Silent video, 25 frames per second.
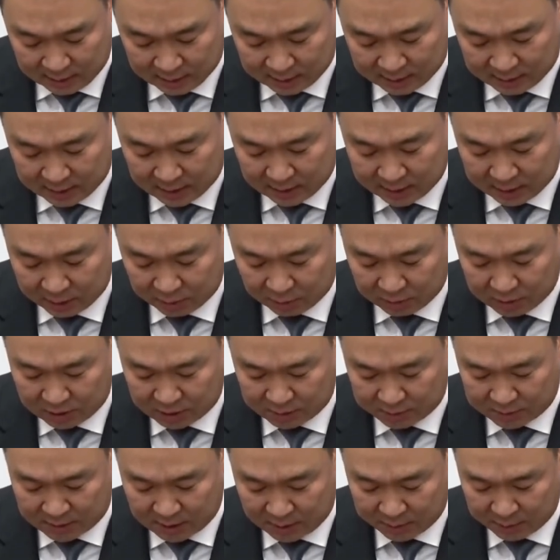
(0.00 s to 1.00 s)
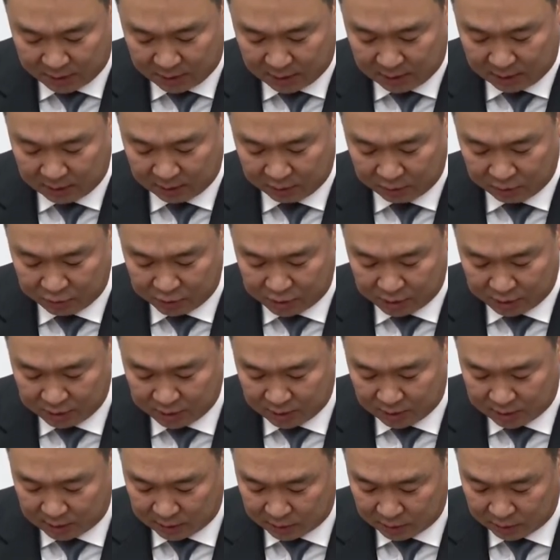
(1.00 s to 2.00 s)
지난 1월 23일
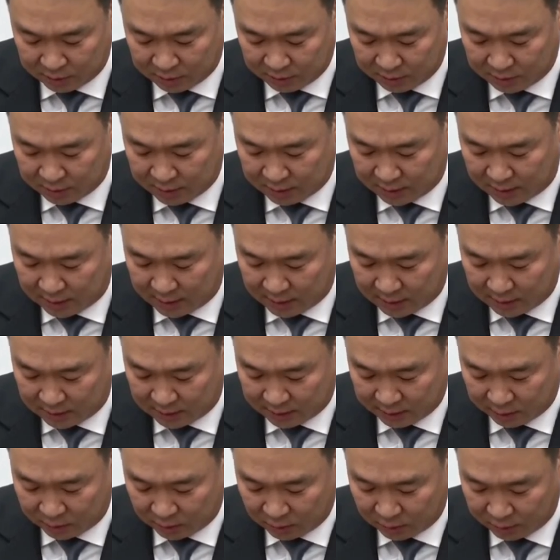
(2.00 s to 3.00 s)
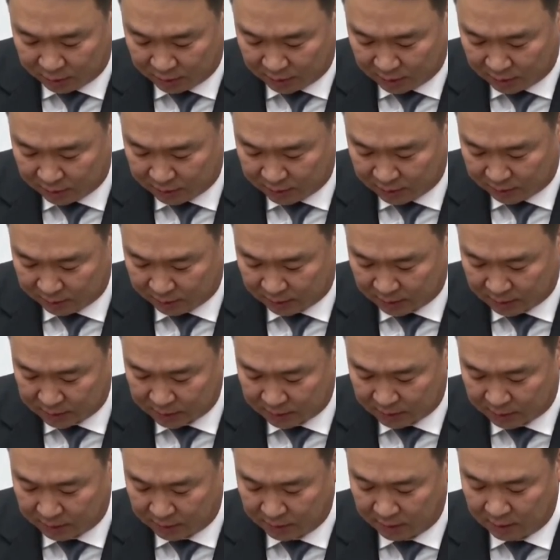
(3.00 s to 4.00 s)
윤석열 대통령님과 한동훈
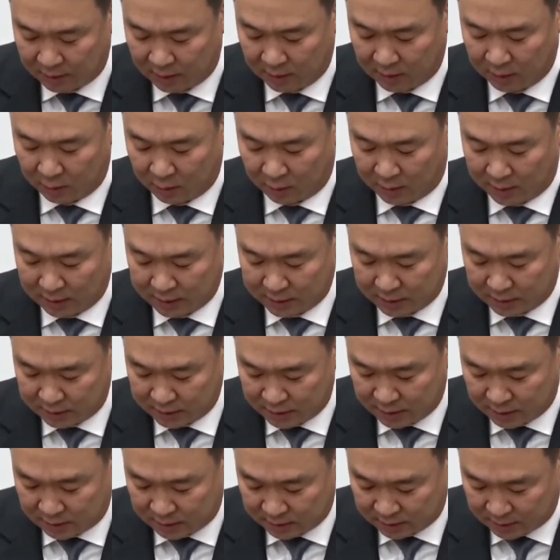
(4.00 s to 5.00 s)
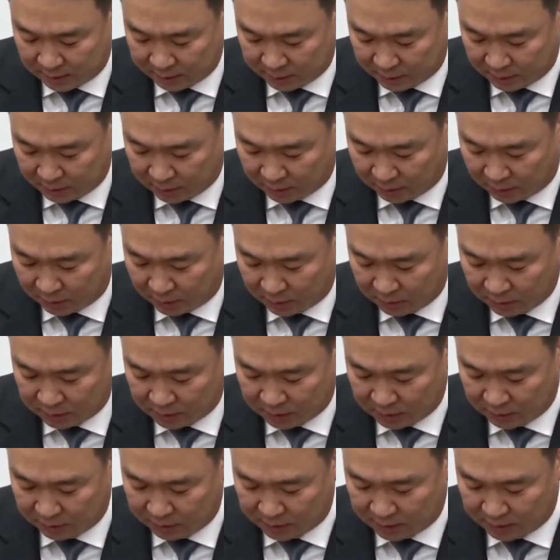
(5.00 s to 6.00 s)
비대위원장께서 화재 현장을 살피고
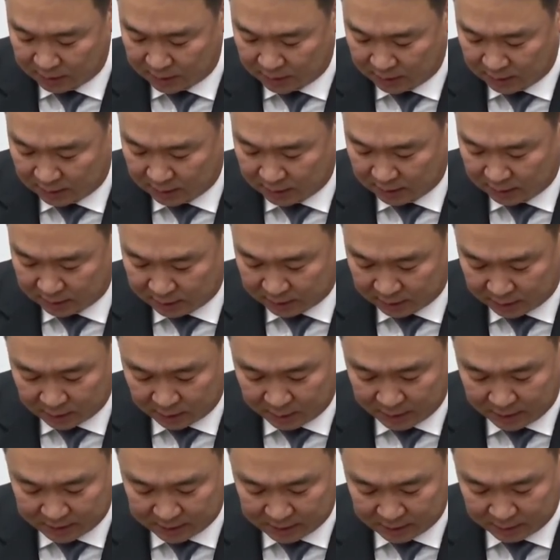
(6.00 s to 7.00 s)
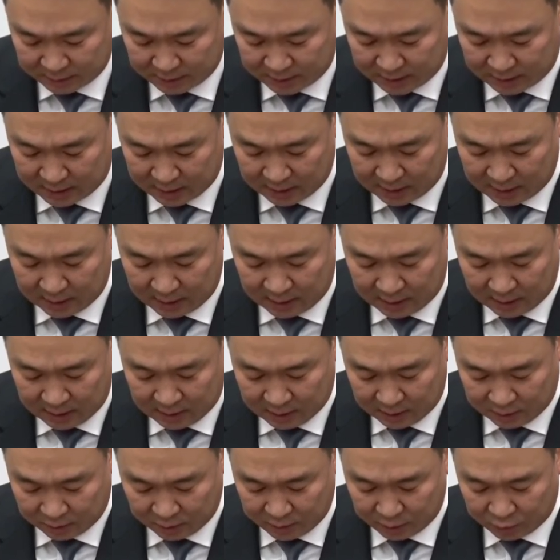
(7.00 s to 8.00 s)
지원 대책을 점검하였습니다.
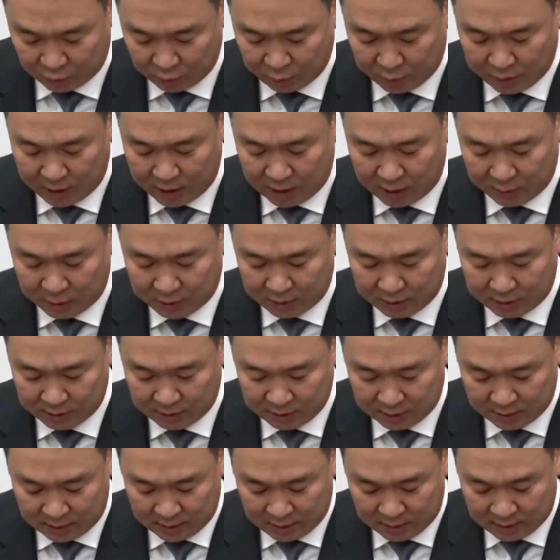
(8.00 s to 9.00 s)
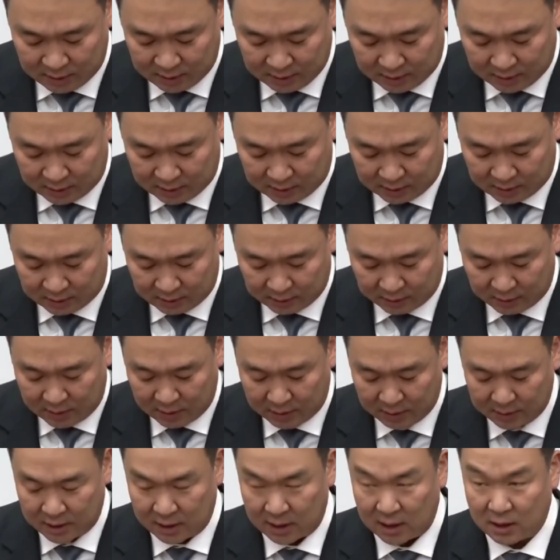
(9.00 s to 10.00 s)
우리 국민의힘은 어,
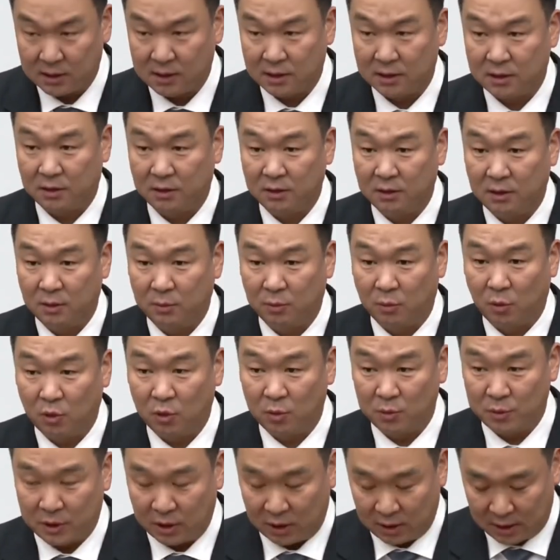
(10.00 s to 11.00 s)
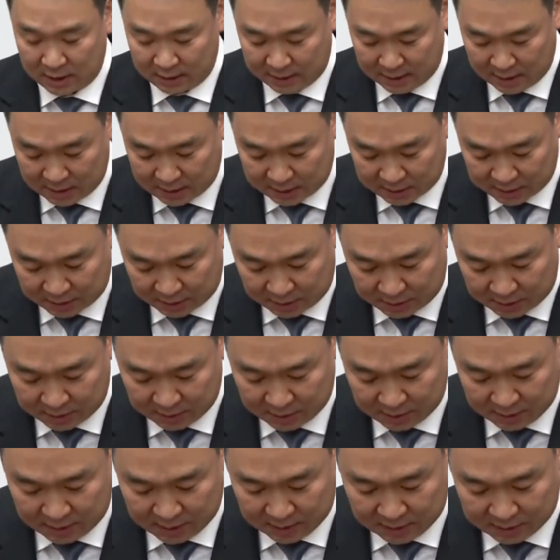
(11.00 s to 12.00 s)
과거 재난시 성금 모금 전례에
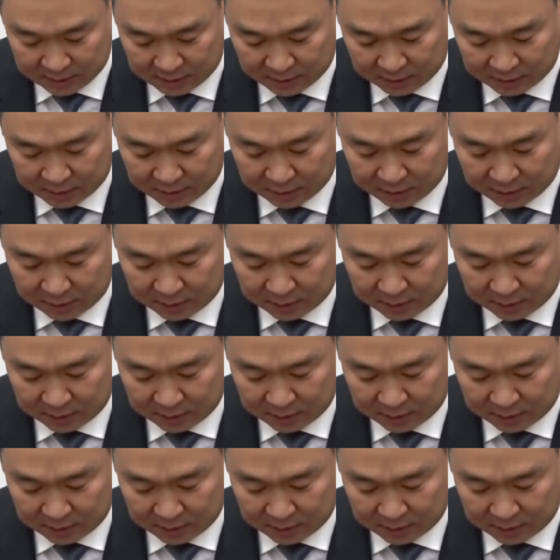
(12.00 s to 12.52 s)
따라서 서천